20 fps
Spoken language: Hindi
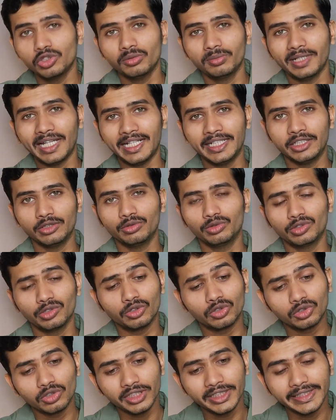जो ब्रांड है वो
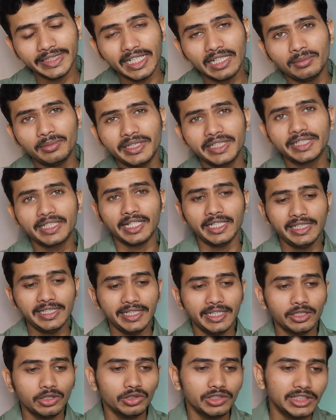दोस्तों रियलमी का ही
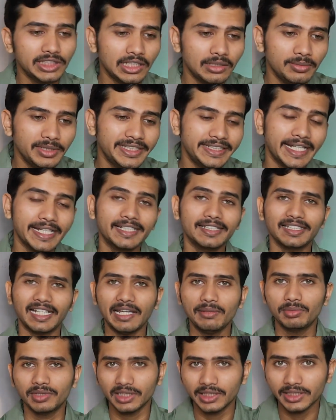है कि रियलमी टेक
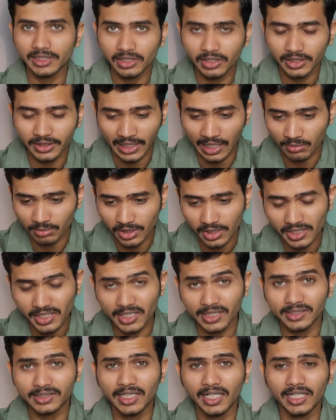लाइफ के इसके नाम से
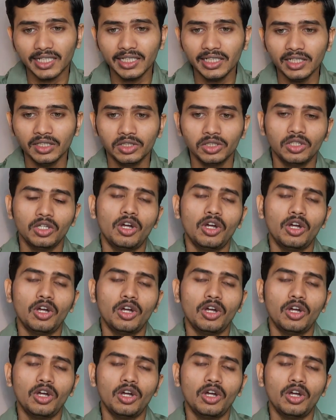चलता है